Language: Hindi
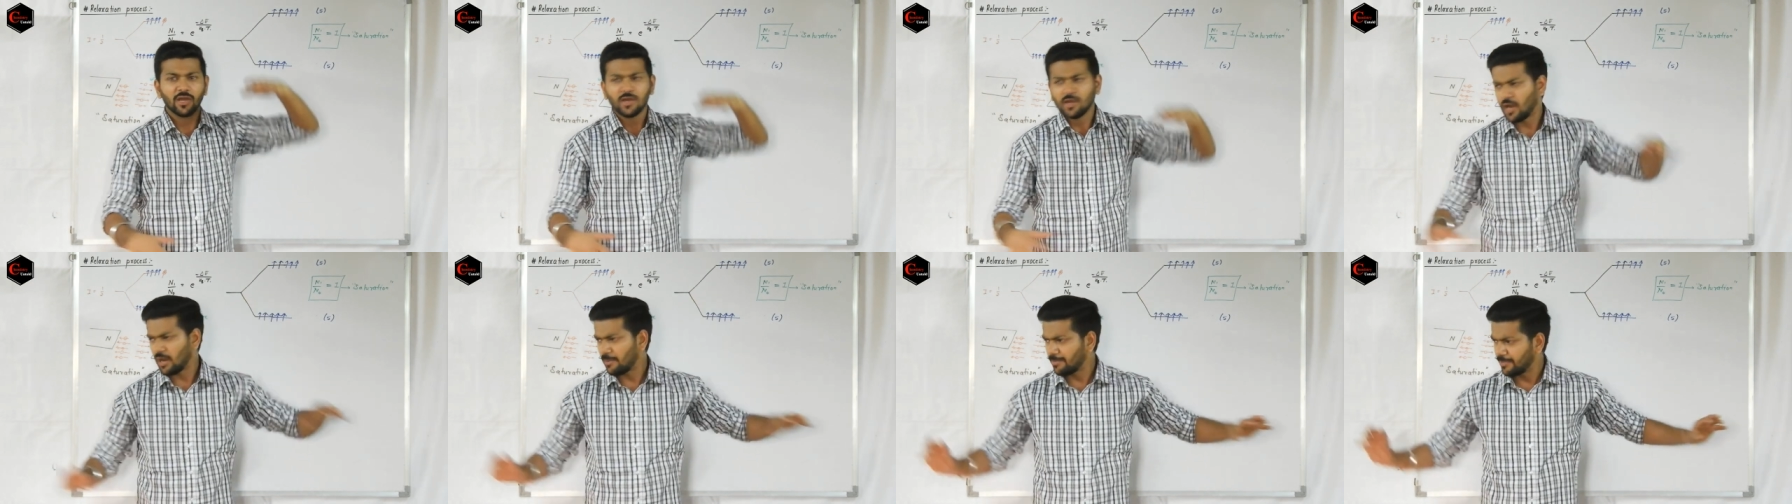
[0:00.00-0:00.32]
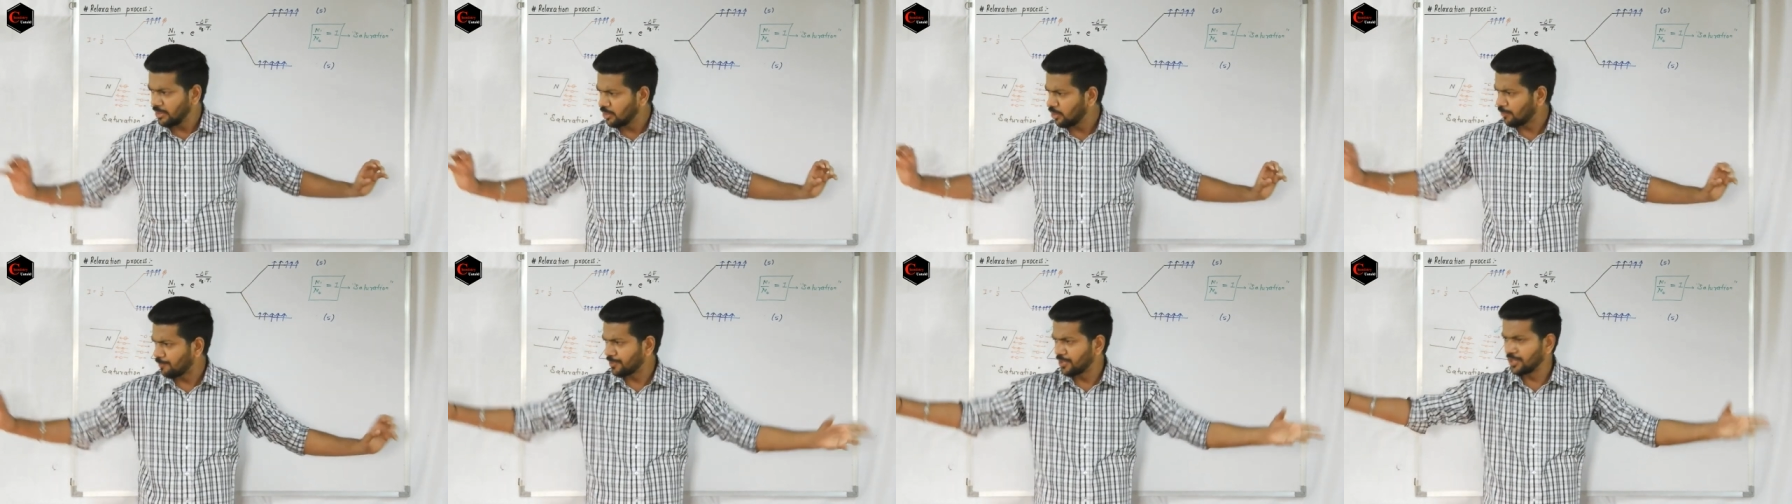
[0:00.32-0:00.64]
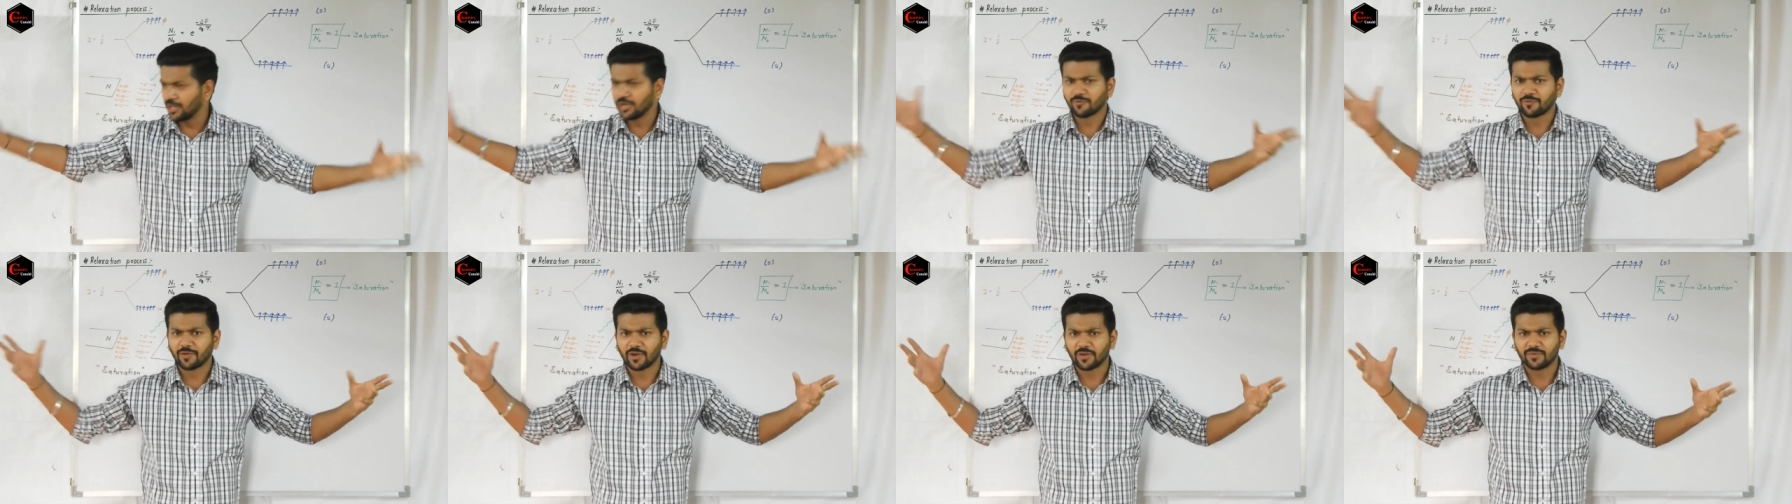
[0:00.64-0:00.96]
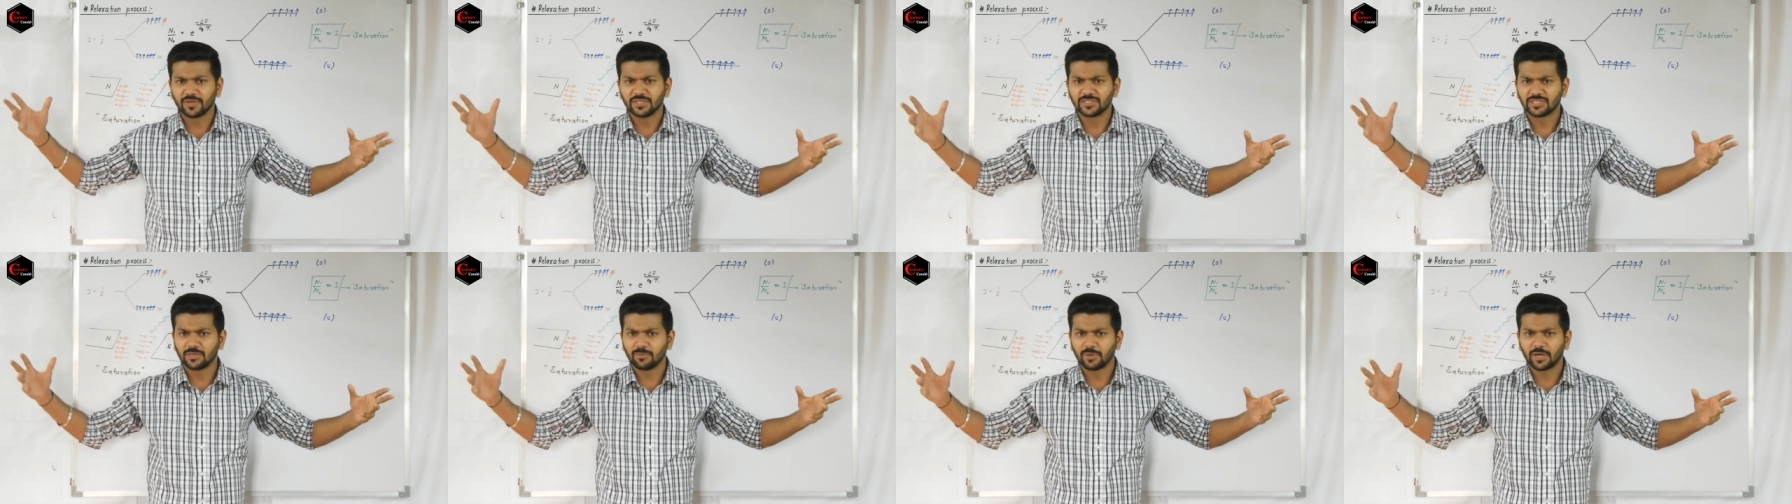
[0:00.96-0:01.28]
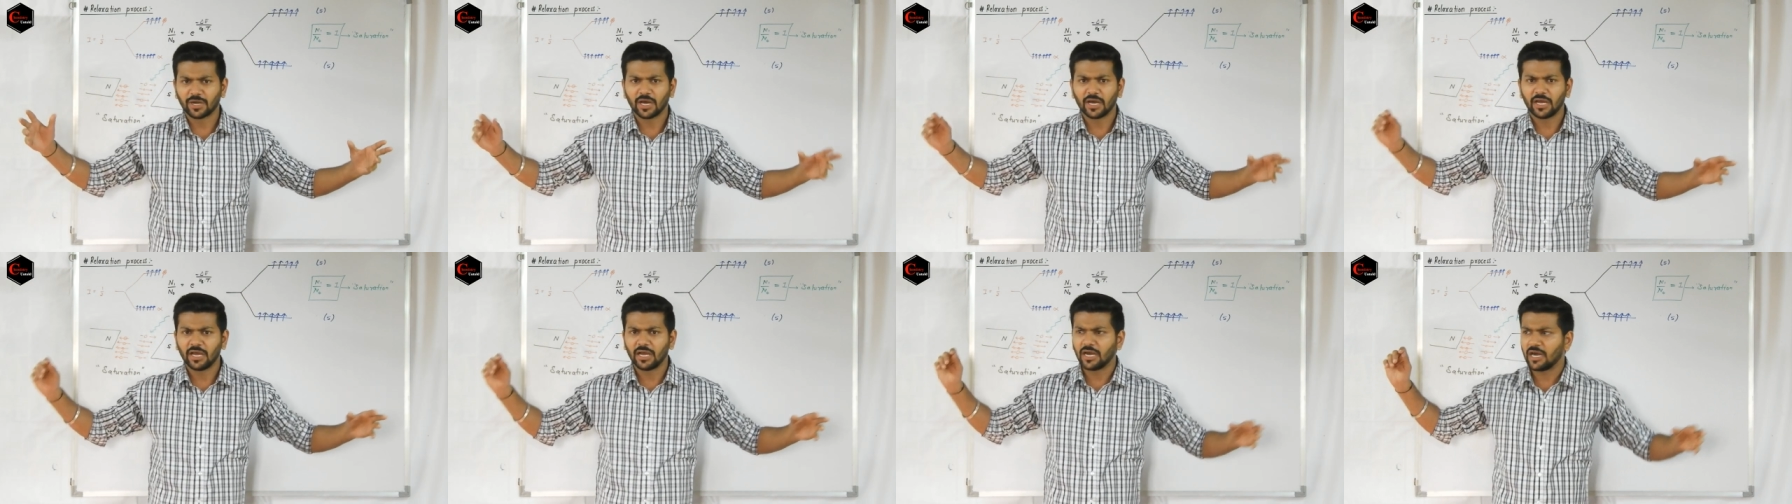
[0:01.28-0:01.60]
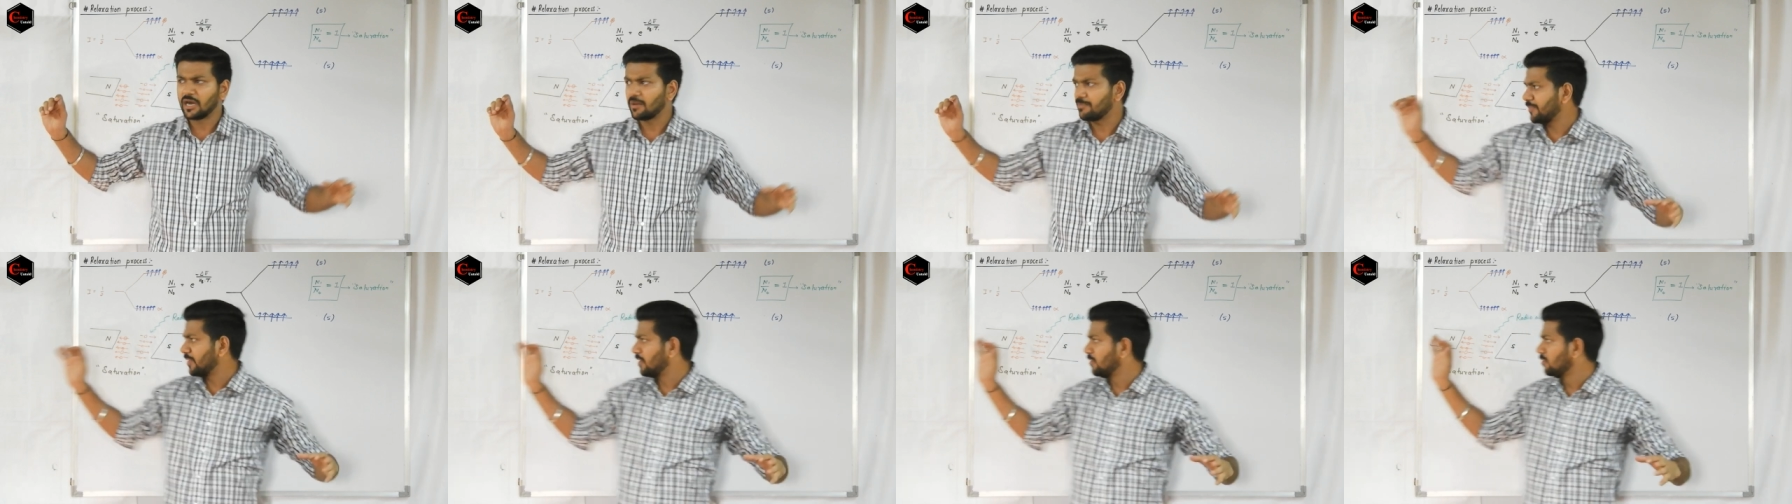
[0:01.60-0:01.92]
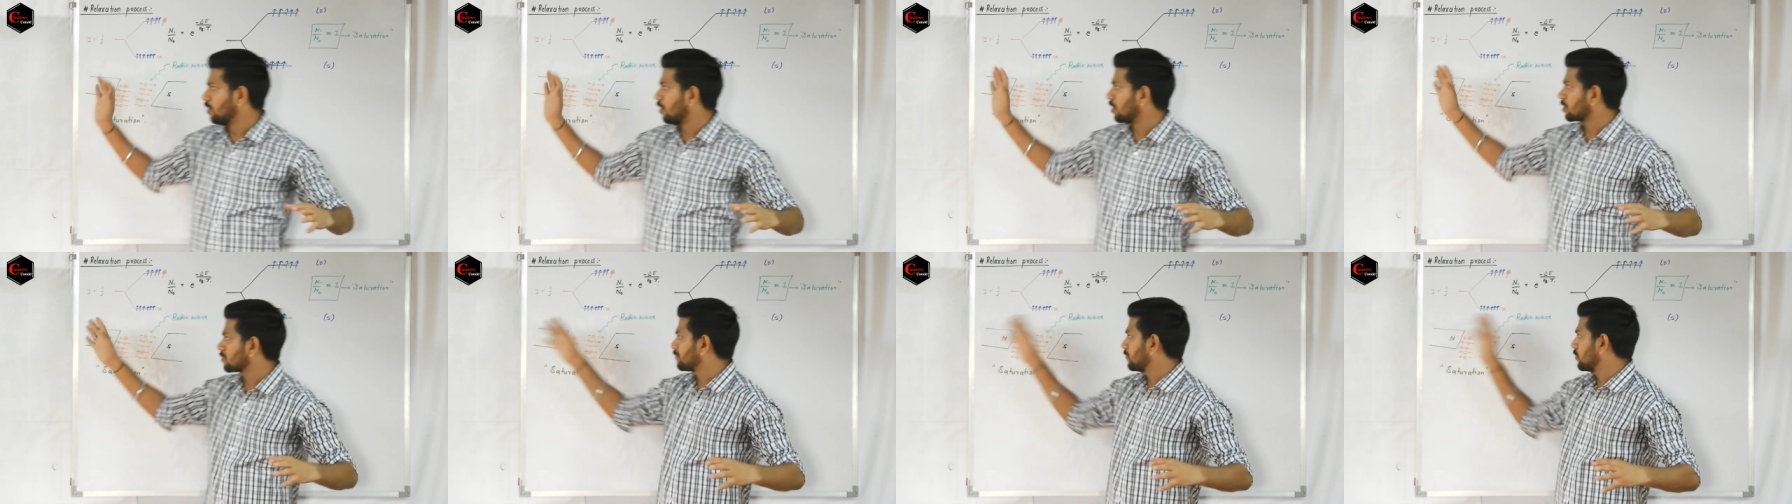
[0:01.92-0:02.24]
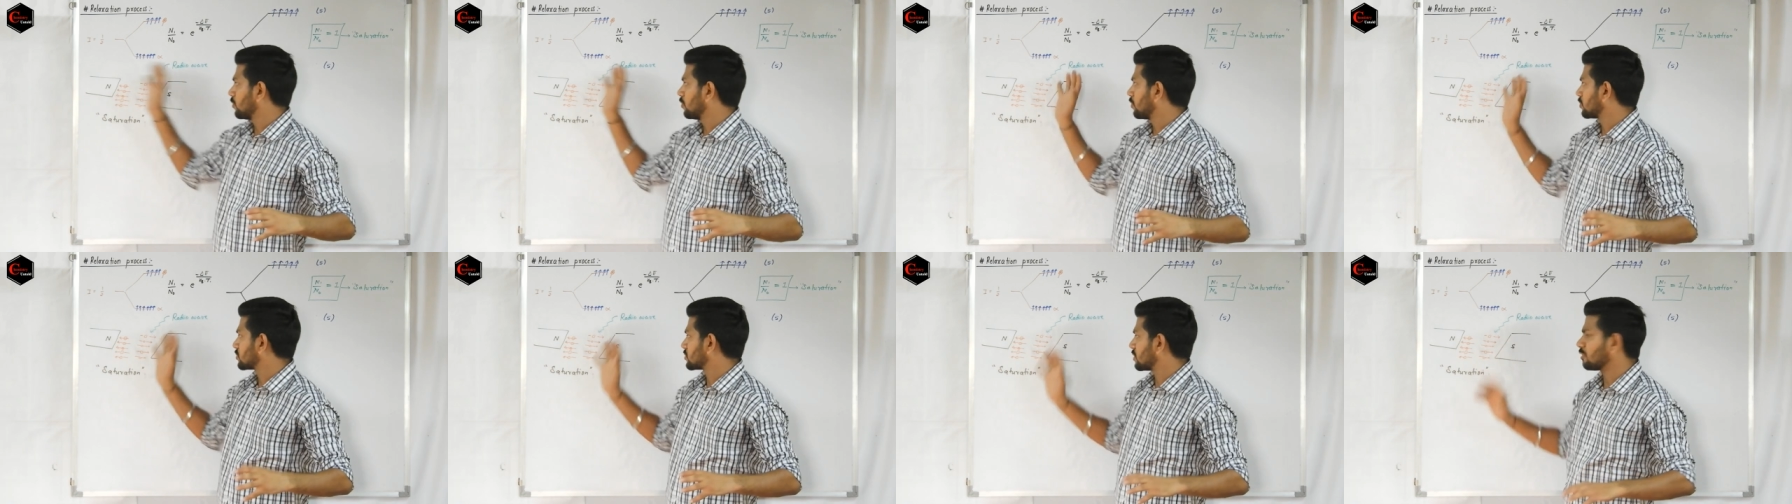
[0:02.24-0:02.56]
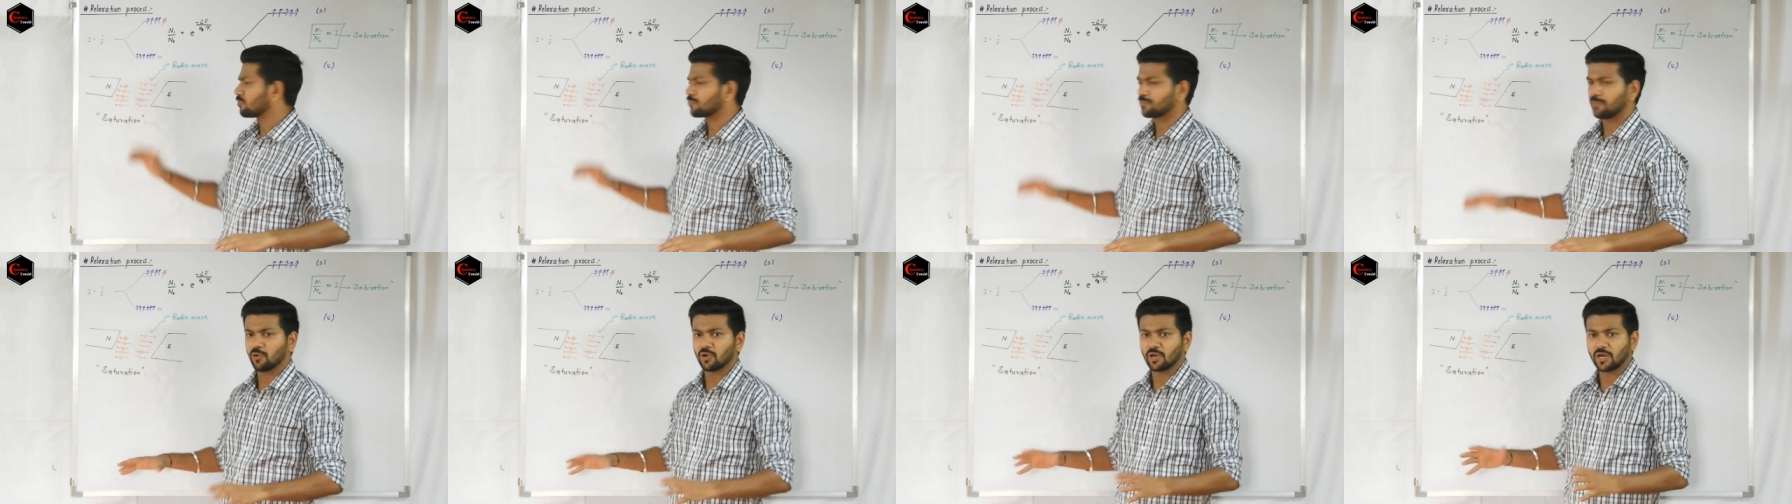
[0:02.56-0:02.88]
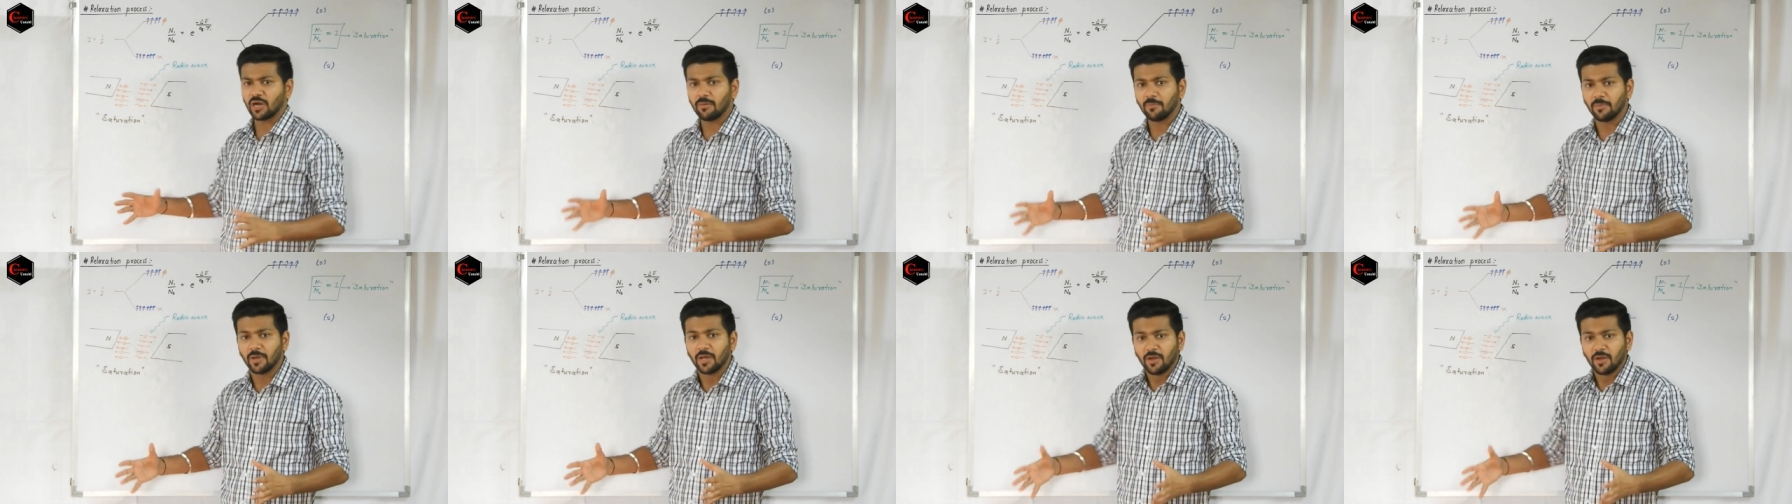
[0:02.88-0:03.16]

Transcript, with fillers: अपने ऑपरेटिंग फ्रीक्वेंसी बढ़ाया आपने नॉर्थ पोल और साउथ पोल का